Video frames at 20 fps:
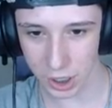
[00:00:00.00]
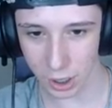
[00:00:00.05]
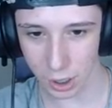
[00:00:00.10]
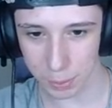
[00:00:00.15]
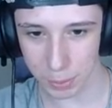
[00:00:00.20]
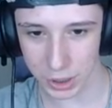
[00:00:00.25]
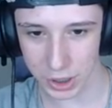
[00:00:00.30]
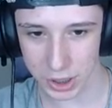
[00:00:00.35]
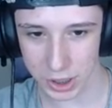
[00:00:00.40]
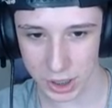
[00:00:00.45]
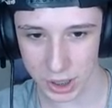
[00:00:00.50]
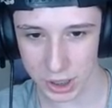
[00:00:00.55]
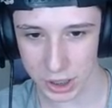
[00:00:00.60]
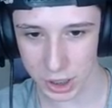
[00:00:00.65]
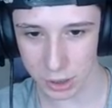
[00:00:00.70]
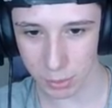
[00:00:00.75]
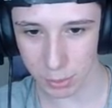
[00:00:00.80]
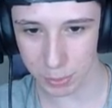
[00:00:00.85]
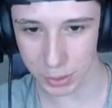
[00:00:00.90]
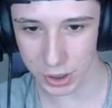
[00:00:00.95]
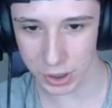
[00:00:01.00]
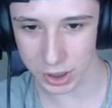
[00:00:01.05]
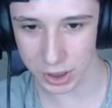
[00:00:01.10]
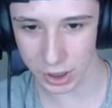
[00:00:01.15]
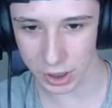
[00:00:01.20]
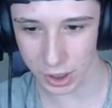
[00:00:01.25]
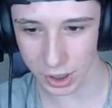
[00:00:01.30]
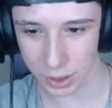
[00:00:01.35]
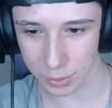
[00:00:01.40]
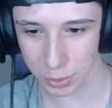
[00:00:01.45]
uma printzinha? Tira uma
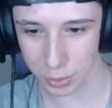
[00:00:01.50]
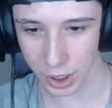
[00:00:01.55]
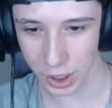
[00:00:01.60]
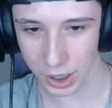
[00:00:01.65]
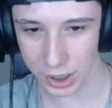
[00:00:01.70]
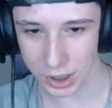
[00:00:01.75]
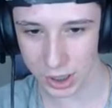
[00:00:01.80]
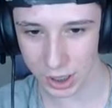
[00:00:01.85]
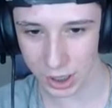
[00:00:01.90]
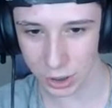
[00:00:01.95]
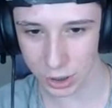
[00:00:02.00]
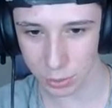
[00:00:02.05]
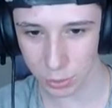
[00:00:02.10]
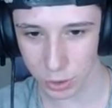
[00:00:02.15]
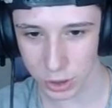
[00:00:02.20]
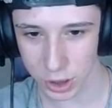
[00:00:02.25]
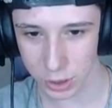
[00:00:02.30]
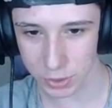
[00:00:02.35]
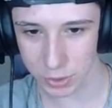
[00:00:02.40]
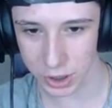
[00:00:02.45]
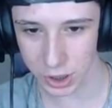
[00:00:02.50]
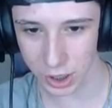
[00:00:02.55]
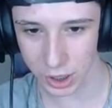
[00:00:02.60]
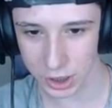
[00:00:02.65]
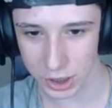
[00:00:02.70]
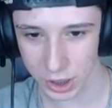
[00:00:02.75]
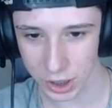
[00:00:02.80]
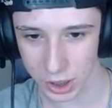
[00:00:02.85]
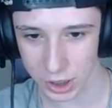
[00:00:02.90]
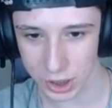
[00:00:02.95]
printzinha aí. Porque esse daqui é do meu time. Tira aí,
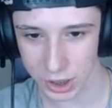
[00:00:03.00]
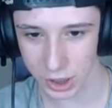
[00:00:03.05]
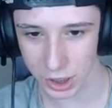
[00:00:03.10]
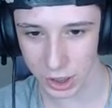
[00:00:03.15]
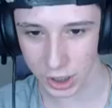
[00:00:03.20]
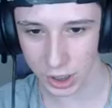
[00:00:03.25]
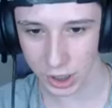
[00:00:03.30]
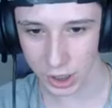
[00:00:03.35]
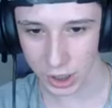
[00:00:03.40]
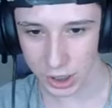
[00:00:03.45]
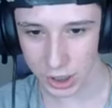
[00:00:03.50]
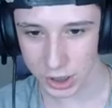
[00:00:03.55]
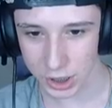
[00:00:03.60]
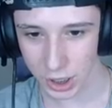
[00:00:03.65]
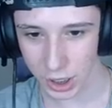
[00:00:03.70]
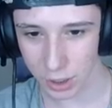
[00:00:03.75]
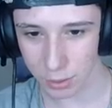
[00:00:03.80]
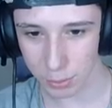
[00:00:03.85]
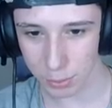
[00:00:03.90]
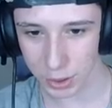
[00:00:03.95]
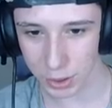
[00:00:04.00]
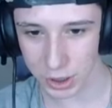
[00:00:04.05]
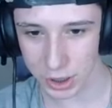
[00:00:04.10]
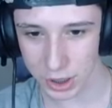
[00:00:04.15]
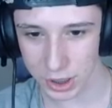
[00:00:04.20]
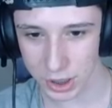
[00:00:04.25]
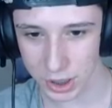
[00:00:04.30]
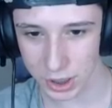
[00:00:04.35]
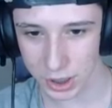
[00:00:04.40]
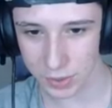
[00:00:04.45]
tira aí, tira aí. Tira aí uma
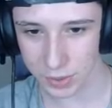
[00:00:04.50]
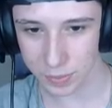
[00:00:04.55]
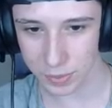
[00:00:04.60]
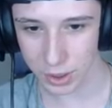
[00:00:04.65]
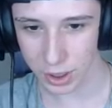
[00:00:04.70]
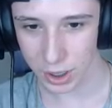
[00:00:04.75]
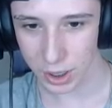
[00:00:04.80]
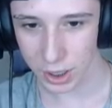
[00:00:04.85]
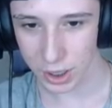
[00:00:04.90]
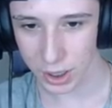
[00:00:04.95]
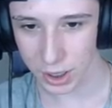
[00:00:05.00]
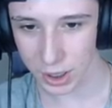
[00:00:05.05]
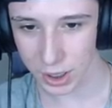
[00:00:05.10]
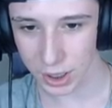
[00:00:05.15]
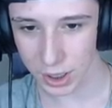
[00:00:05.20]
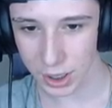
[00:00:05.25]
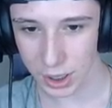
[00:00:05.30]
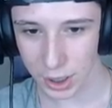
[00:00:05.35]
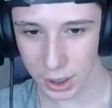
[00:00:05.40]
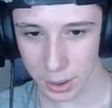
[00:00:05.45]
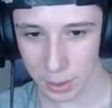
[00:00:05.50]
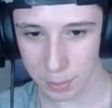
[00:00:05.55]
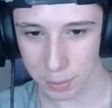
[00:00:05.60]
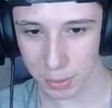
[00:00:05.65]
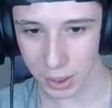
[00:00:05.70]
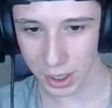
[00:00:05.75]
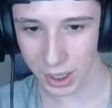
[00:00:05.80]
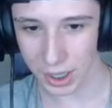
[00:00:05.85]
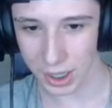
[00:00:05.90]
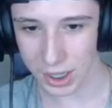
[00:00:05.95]
printzinha. E
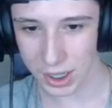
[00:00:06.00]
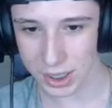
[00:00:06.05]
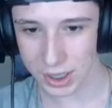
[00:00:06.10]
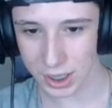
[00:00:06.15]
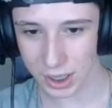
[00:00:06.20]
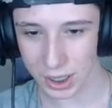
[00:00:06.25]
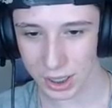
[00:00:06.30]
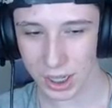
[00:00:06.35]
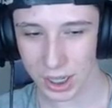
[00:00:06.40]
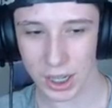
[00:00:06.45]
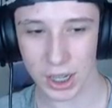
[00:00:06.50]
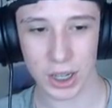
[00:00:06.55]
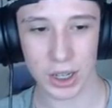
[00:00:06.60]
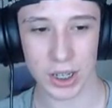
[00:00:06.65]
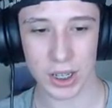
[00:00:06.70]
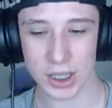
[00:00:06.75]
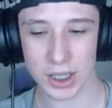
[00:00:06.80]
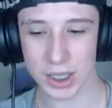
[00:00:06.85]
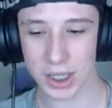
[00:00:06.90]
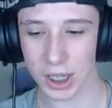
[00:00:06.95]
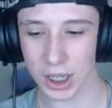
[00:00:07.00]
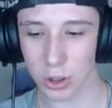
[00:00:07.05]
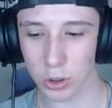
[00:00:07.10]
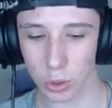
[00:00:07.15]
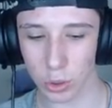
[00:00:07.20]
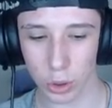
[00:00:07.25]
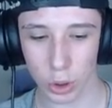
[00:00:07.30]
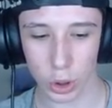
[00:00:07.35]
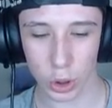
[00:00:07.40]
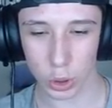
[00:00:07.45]
beleza.
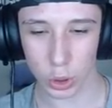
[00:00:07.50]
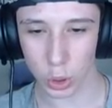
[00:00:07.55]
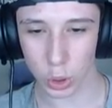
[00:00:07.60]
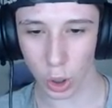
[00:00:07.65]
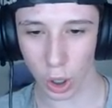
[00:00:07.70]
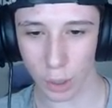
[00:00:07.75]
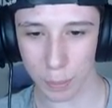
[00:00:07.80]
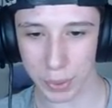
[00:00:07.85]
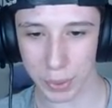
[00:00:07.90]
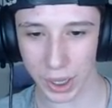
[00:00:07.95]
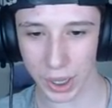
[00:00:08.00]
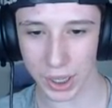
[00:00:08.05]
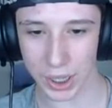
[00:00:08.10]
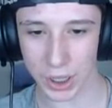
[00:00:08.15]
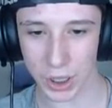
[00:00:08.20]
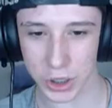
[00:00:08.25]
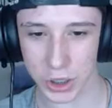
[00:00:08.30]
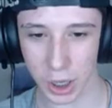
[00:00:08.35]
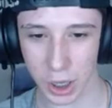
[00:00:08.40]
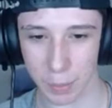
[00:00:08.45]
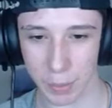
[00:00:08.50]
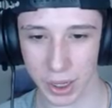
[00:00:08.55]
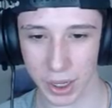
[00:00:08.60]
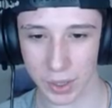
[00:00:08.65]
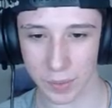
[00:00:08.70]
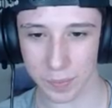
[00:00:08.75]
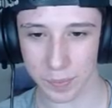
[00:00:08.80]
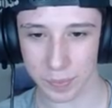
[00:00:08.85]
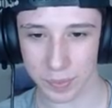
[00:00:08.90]
Inscrito top aí que eu chamei.